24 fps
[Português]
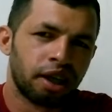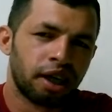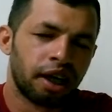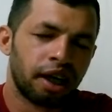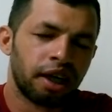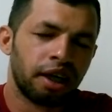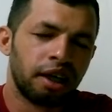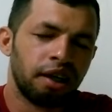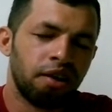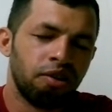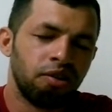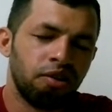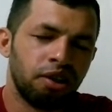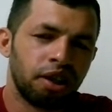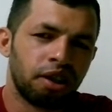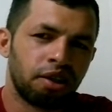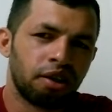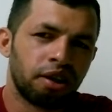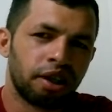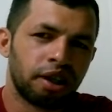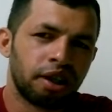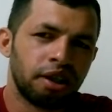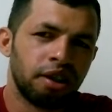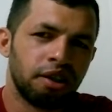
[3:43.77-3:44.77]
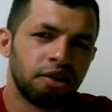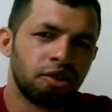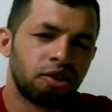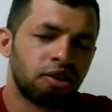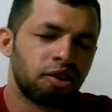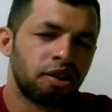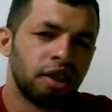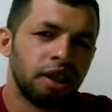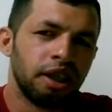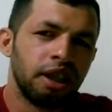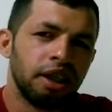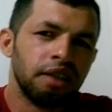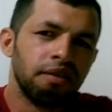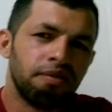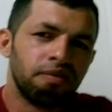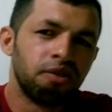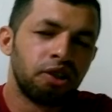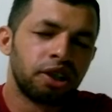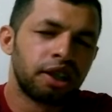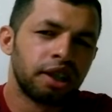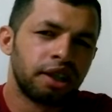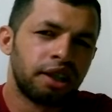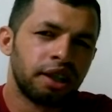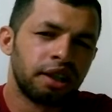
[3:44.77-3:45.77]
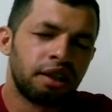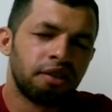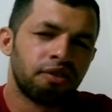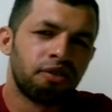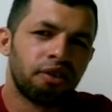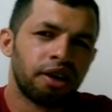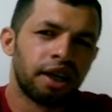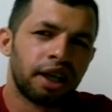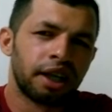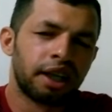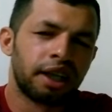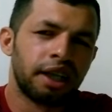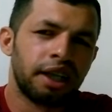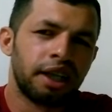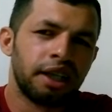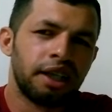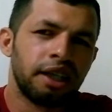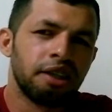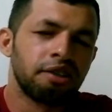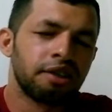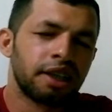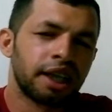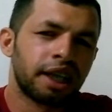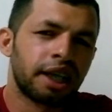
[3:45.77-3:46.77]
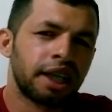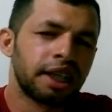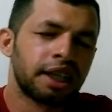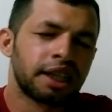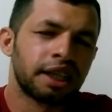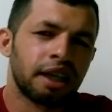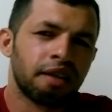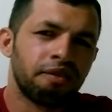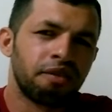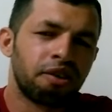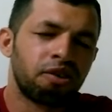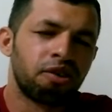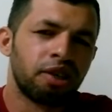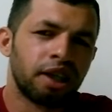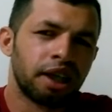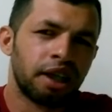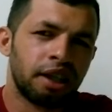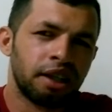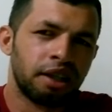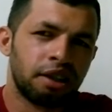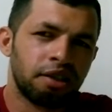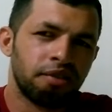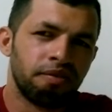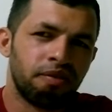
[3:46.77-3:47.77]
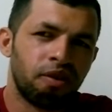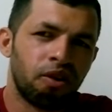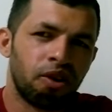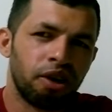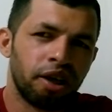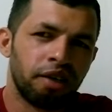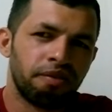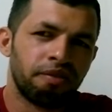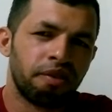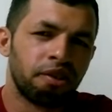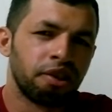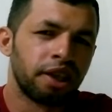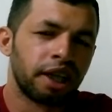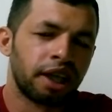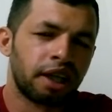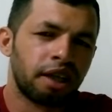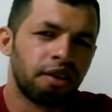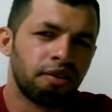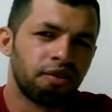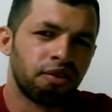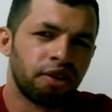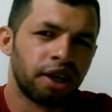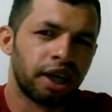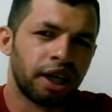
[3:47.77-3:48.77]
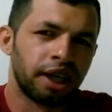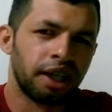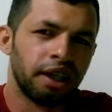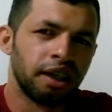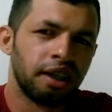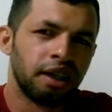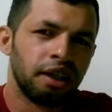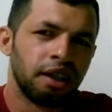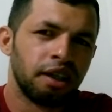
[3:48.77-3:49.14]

Aleluia, glória a Deus. Muita gente fala que Deus é quem sabe quando a gente morre, para onde é que vai.